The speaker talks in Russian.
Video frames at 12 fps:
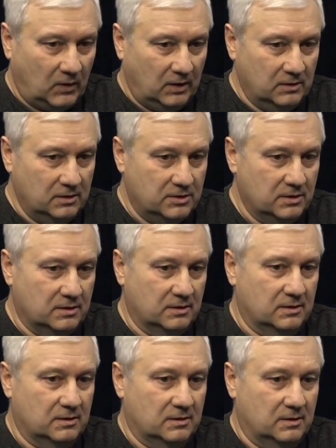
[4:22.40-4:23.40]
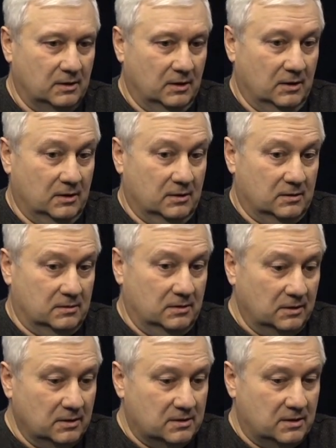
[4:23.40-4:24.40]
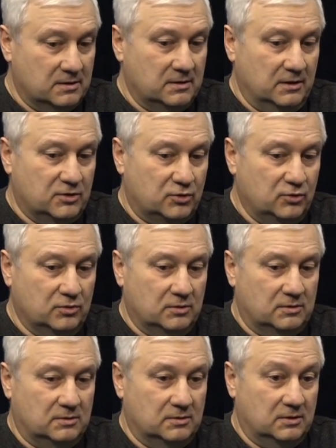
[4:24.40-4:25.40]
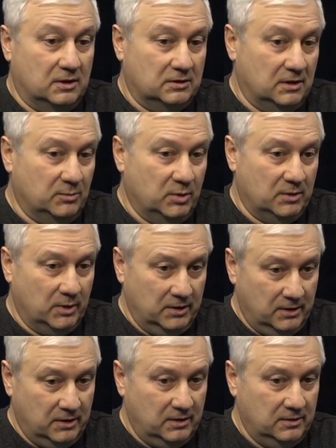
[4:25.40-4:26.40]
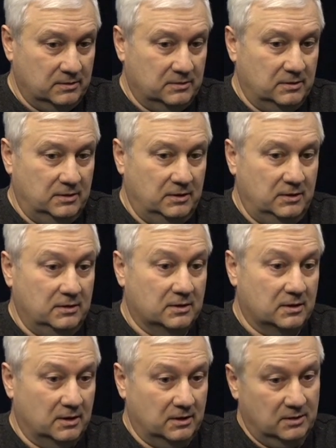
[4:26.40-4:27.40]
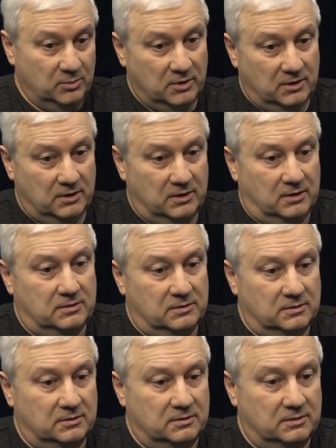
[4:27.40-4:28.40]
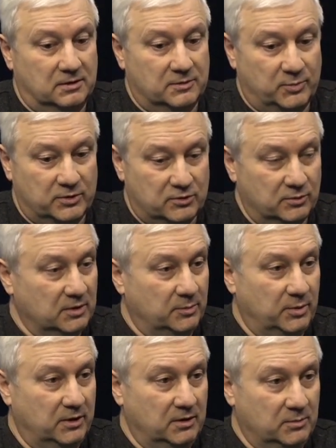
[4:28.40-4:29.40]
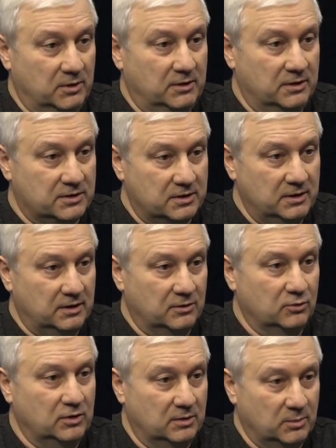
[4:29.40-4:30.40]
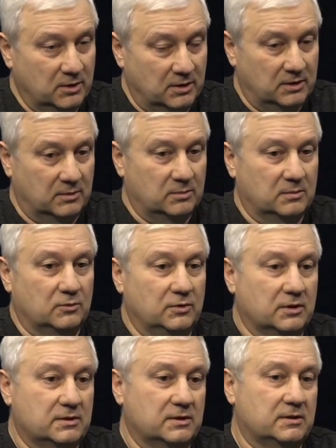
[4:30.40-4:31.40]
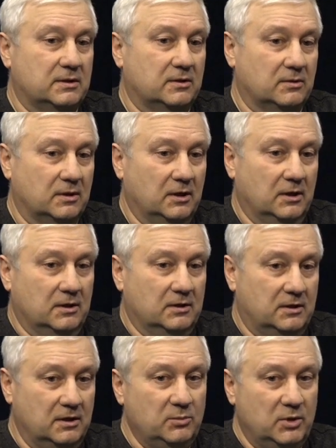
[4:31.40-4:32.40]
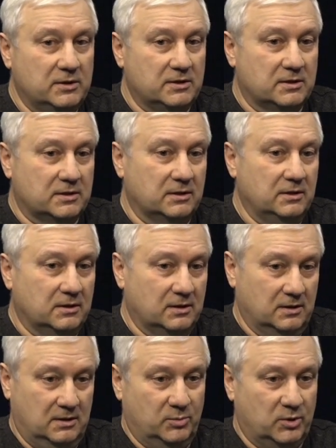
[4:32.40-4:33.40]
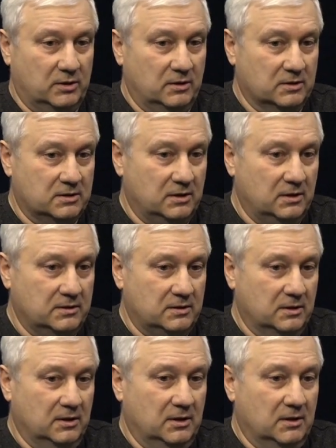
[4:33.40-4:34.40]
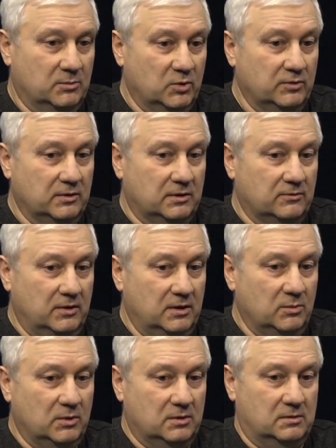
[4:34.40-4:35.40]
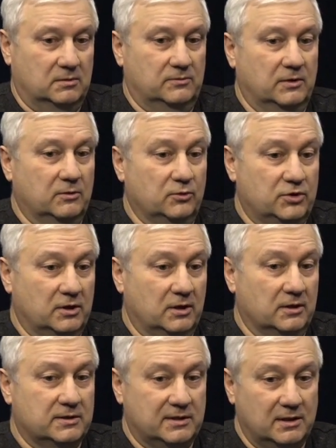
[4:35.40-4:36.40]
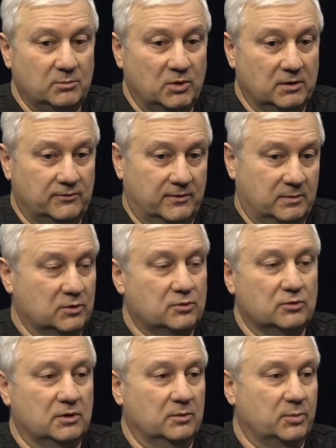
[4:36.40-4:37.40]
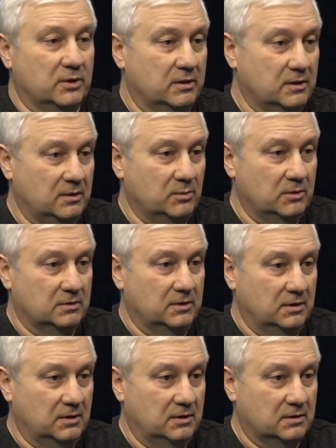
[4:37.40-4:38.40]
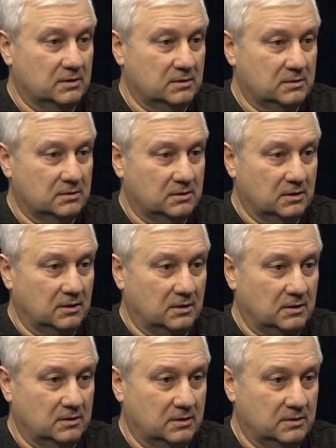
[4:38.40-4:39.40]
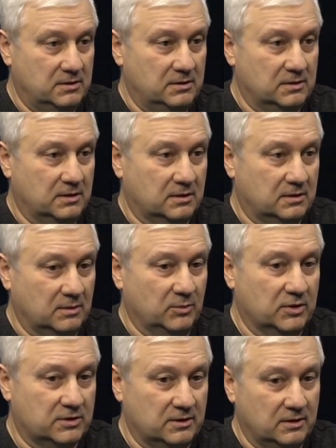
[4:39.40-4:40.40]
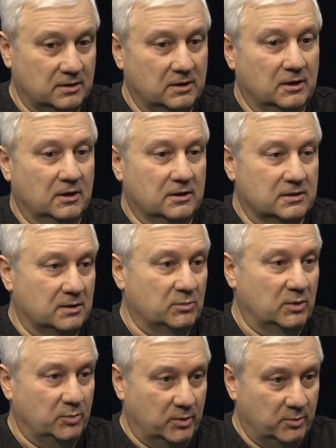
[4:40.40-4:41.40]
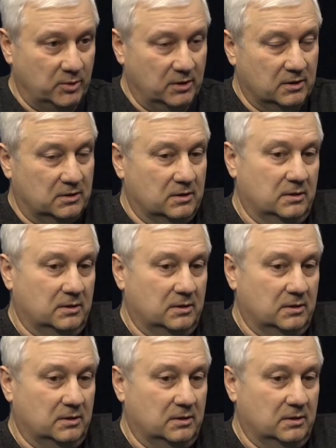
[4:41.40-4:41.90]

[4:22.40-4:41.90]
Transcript: Значит, э, надо сказать, что э, когда был Майдан, и Рада была э, не способна принимать решения, но ну, не было там у них состава. Три месяца где-то это продолжалось. Мы в это время выключали сами информационные программы на этих каналах российских, там где шла самая пропаганда.